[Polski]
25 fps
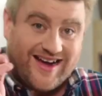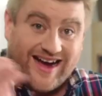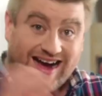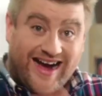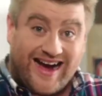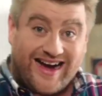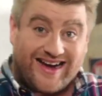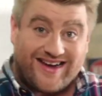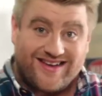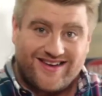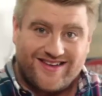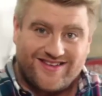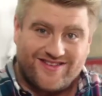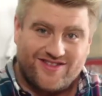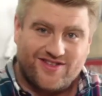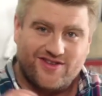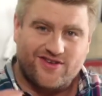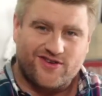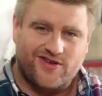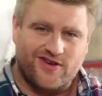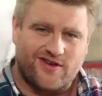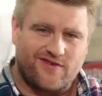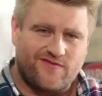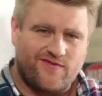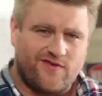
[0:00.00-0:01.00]
Agrest
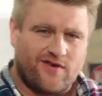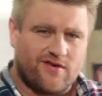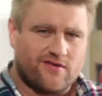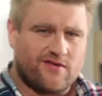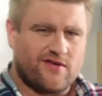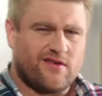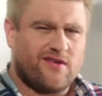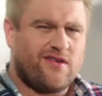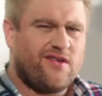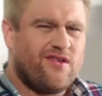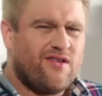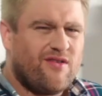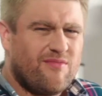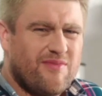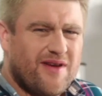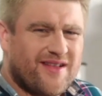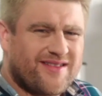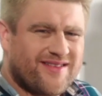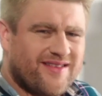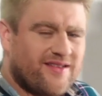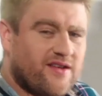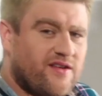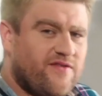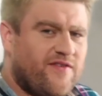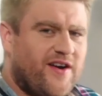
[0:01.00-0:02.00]
czerwony. Lubię
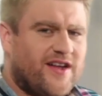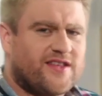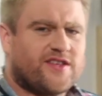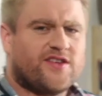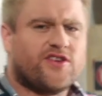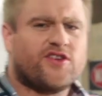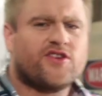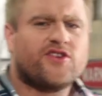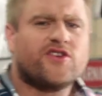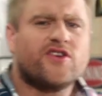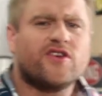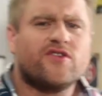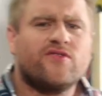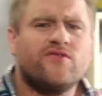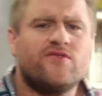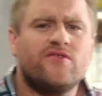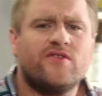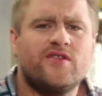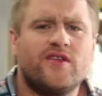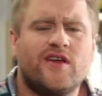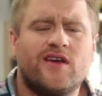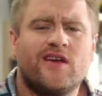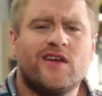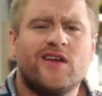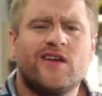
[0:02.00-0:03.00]
ten kwas,
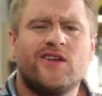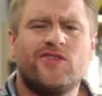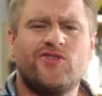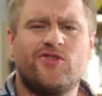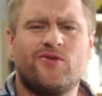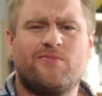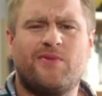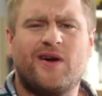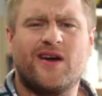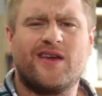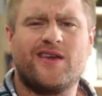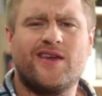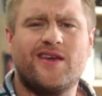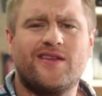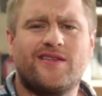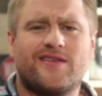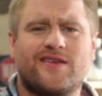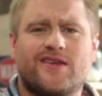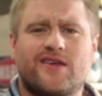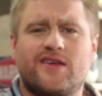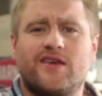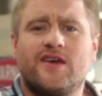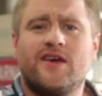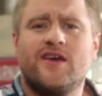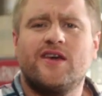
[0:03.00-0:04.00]
szczególnie do
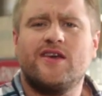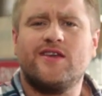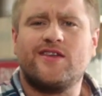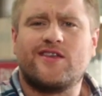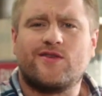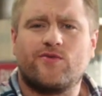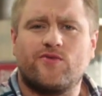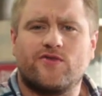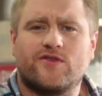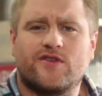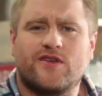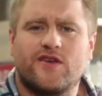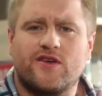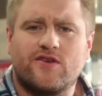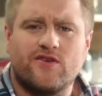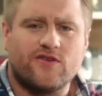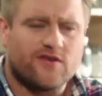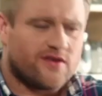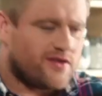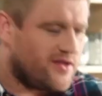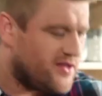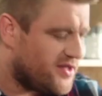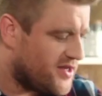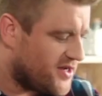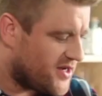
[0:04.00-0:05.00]
bagietki i słodkiego
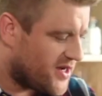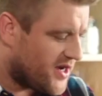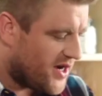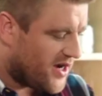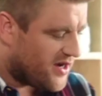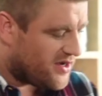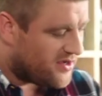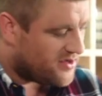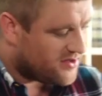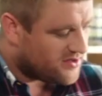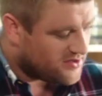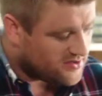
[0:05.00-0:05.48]
indyka.